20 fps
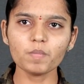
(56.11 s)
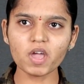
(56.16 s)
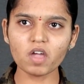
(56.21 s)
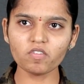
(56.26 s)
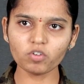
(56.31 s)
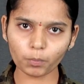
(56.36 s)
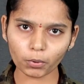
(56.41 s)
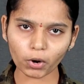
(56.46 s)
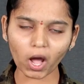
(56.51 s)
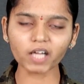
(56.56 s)

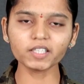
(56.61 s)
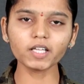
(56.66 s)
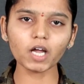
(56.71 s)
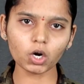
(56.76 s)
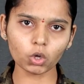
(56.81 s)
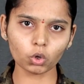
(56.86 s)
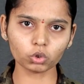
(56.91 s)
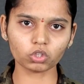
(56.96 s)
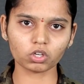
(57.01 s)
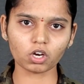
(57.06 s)
మేము ఇప్పుడు అదే
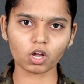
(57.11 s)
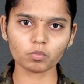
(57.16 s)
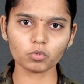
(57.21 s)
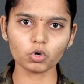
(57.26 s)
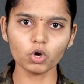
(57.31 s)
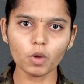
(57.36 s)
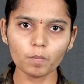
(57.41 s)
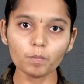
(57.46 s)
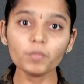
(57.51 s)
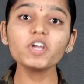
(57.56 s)

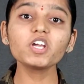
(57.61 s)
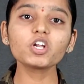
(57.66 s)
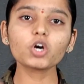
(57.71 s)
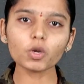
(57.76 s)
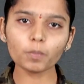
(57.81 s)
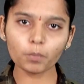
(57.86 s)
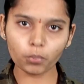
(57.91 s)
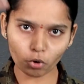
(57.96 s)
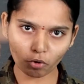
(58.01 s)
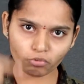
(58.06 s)
అడుగుతున్నాము మీరు
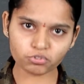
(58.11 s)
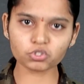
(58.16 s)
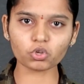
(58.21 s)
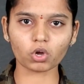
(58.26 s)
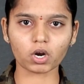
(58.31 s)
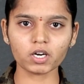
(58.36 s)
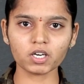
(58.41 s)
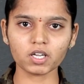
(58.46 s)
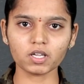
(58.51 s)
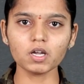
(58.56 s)
కూడా
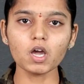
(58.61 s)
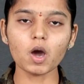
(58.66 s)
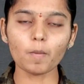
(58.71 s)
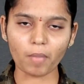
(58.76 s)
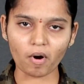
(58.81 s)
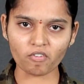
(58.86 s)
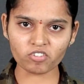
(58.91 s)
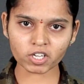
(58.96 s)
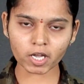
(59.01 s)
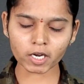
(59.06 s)
ప్రూఫ్స్తో రండి
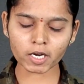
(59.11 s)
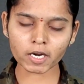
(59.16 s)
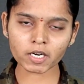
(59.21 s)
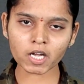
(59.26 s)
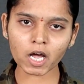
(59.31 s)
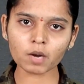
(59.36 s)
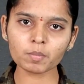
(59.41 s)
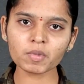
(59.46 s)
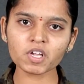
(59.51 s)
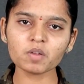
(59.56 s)
పవన్
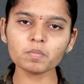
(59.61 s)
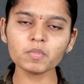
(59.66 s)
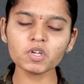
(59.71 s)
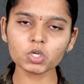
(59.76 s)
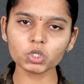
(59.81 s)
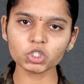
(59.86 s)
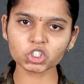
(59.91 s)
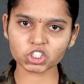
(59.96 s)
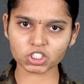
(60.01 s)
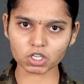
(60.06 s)
కళ్యాణ్ గారి మీద
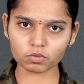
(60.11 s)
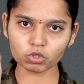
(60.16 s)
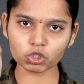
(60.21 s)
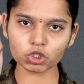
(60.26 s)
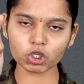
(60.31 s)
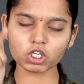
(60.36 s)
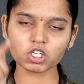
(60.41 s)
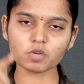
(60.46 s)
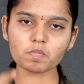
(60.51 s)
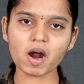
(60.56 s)
మీకు ఇష్టం
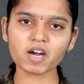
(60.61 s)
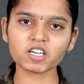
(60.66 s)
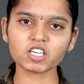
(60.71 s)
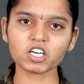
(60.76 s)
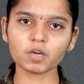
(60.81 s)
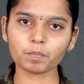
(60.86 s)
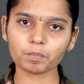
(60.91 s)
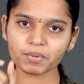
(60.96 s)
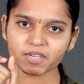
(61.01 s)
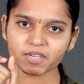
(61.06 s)
వచ్చినట్టు మాట్లాడిన